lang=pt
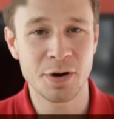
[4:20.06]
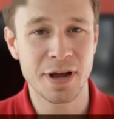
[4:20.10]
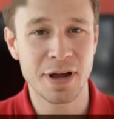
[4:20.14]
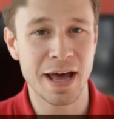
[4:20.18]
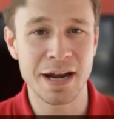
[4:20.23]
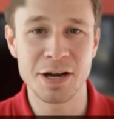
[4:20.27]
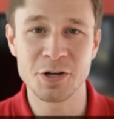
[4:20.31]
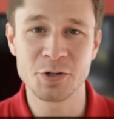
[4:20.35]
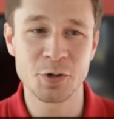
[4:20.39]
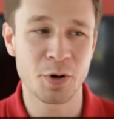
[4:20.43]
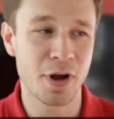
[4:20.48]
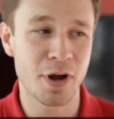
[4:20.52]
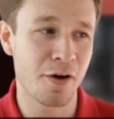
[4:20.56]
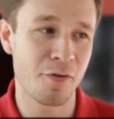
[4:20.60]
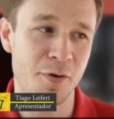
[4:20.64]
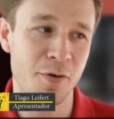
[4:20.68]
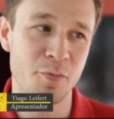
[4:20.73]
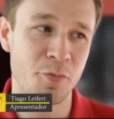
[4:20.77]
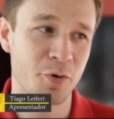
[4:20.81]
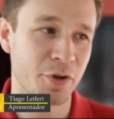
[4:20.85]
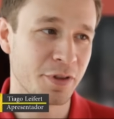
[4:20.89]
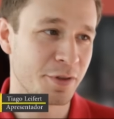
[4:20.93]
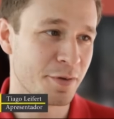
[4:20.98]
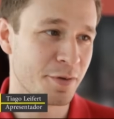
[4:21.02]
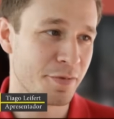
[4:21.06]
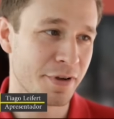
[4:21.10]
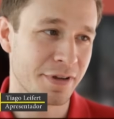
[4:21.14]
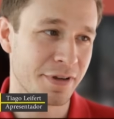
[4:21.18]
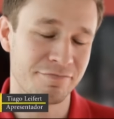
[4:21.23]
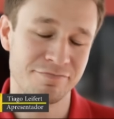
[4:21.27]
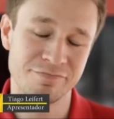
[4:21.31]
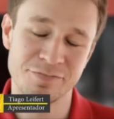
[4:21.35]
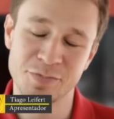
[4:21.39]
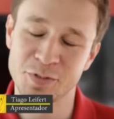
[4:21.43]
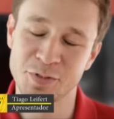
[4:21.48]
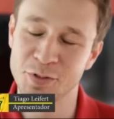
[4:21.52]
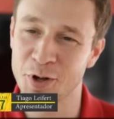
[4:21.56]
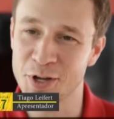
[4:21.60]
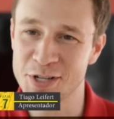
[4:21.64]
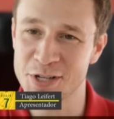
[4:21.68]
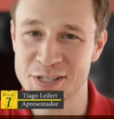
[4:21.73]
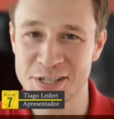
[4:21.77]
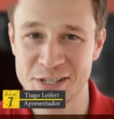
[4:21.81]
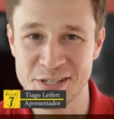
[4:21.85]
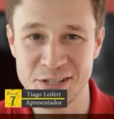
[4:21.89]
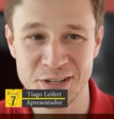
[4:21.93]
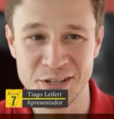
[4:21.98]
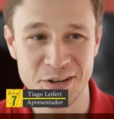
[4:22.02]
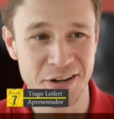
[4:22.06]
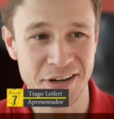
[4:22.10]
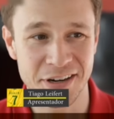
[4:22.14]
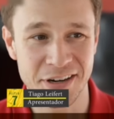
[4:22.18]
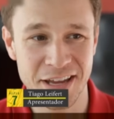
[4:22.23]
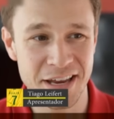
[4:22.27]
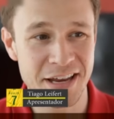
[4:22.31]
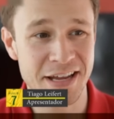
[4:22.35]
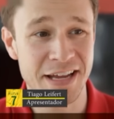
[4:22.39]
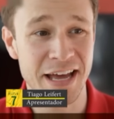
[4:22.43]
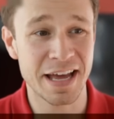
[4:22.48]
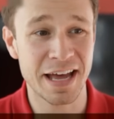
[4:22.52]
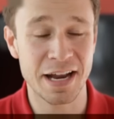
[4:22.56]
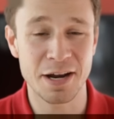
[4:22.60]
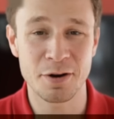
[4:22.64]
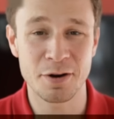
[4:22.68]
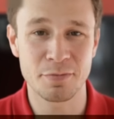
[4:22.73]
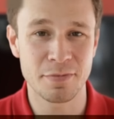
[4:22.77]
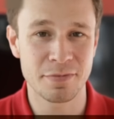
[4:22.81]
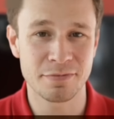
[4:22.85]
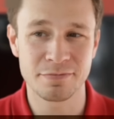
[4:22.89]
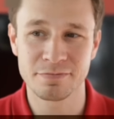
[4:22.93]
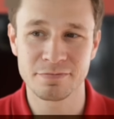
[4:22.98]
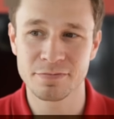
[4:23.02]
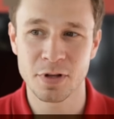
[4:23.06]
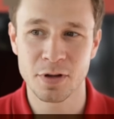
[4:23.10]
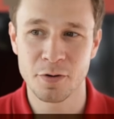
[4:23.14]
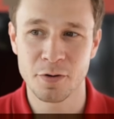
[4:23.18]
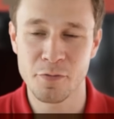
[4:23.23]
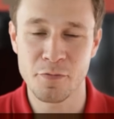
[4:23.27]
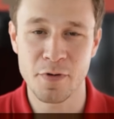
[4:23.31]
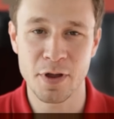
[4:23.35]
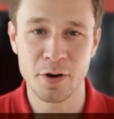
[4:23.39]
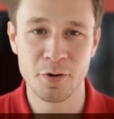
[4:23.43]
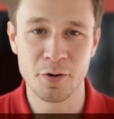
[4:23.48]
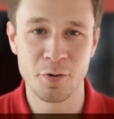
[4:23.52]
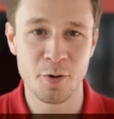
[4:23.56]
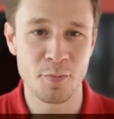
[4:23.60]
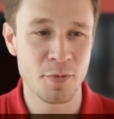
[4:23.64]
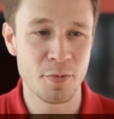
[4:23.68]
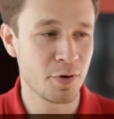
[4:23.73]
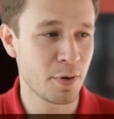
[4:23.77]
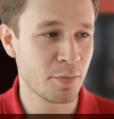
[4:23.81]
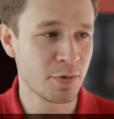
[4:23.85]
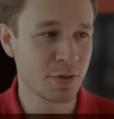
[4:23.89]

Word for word: O cara jogava muito, nossa senhora, aquele cara era um fenômeno